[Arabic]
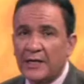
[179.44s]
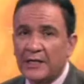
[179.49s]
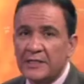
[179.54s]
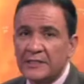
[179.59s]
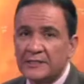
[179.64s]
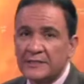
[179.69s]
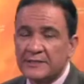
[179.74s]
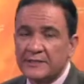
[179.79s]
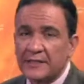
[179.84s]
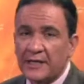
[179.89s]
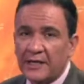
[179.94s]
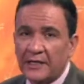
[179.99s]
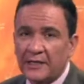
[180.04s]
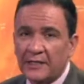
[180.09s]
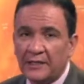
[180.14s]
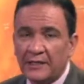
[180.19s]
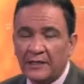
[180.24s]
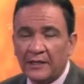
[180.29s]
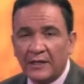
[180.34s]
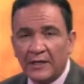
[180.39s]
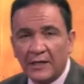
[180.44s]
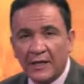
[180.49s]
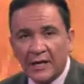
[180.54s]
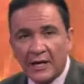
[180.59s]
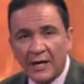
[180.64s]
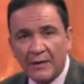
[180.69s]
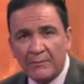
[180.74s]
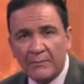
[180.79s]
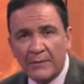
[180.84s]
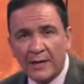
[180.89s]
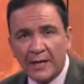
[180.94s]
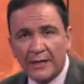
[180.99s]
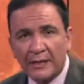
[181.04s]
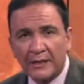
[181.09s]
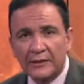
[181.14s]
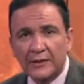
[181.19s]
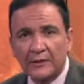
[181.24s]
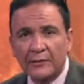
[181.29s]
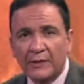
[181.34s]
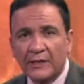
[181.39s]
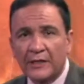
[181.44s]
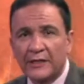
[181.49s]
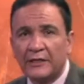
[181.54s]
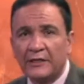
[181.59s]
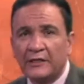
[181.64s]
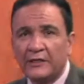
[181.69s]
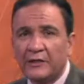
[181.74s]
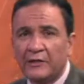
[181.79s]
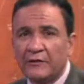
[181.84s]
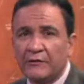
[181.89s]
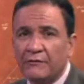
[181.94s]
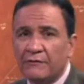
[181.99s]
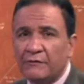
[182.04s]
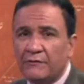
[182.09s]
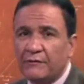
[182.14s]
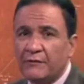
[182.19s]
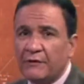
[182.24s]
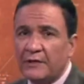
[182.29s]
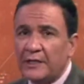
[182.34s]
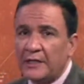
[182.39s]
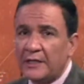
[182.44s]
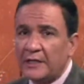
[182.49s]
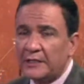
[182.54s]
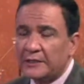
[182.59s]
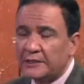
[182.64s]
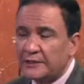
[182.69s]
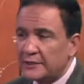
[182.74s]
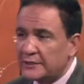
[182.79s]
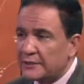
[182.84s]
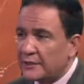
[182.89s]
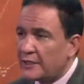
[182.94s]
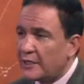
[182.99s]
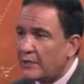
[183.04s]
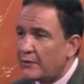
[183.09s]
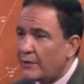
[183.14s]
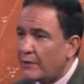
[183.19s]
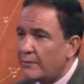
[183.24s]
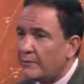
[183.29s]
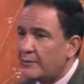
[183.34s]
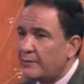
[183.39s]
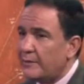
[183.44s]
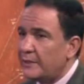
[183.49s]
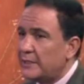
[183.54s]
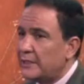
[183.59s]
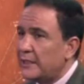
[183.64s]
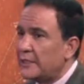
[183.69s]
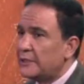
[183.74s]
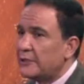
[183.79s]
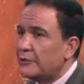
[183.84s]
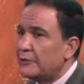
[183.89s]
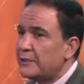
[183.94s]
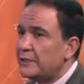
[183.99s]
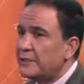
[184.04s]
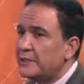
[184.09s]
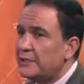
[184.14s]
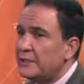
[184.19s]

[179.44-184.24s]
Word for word: الساحل أما على الدواخل فتتراوح ما بين 33